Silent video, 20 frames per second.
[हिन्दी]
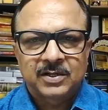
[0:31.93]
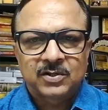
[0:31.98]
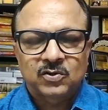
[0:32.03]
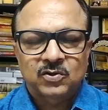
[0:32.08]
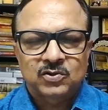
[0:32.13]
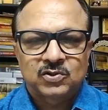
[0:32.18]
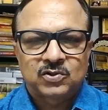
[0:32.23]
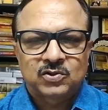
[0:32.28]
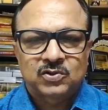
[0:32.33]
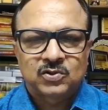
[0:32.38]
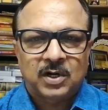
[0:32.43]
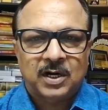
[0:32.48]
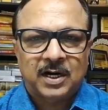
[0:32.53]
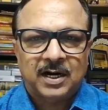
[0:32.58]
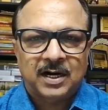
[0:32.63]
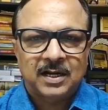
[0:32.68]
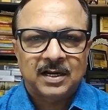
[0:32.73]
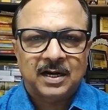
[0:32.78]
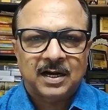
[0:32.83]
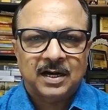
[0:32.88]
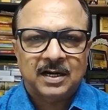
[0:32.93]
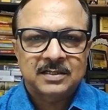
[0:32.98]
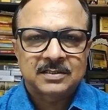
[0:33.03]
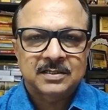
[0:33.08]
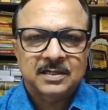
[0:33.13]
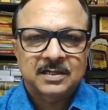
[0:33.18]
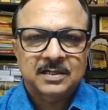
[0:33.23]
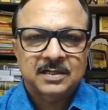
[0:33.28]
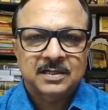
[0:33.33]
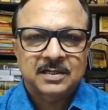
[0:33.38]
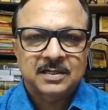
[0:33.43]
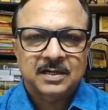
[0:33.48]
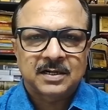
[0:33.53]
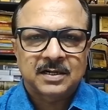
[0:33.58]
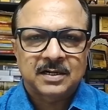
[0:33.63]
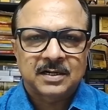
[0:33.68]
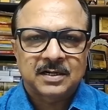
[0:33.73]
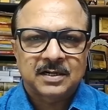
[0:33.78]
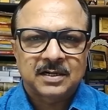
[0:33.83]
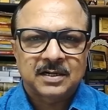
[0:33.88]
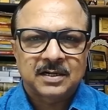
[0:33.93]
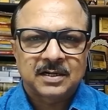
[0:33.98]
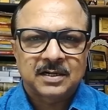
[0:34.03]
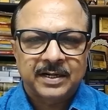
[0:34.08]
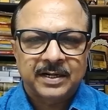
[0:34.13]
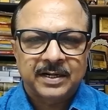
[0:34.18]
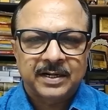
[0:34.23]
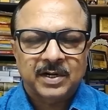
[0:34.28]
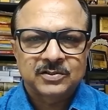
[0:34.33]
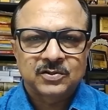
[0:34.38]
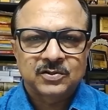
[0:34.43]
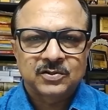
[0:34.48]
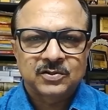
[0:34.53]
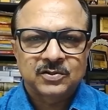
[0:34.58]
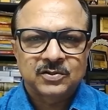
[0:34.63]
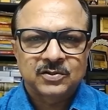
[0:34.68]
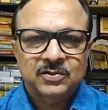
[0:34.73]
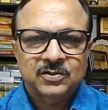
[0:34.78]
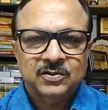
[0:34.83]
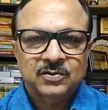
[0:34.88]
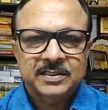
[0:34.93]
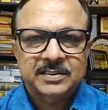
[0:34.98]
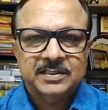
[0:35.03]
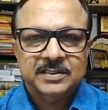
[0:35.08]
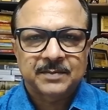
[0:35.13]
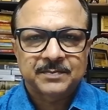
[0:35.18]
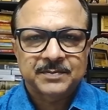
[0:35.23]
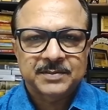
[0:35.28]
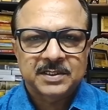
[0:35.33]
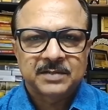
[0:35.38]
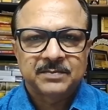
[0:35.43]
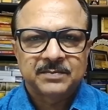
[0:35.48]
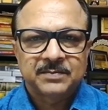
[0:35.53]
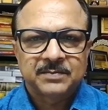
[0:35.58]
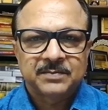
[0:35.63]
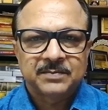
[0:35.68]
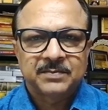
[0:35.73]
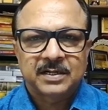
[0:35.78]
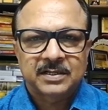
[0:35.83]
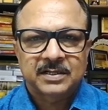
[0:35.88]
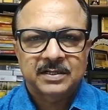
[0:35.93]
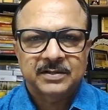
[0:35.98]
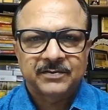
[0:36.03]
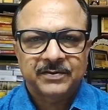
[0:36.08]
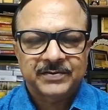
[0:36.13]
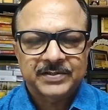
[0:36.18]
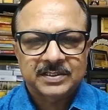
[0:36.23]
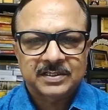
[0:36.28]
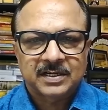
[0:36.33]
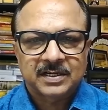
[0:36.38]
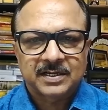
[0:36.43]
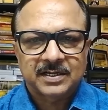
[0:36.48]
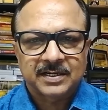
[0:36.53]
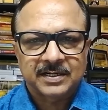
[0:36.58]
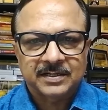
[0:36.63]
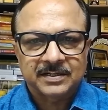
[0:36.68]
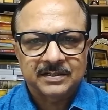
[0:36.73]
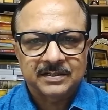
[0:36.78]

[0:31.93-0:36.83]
तो जो हाल आज अमेरिका का हो रहा है जो दुनिया की सबसे बड़ी अर्थव्यवस्था है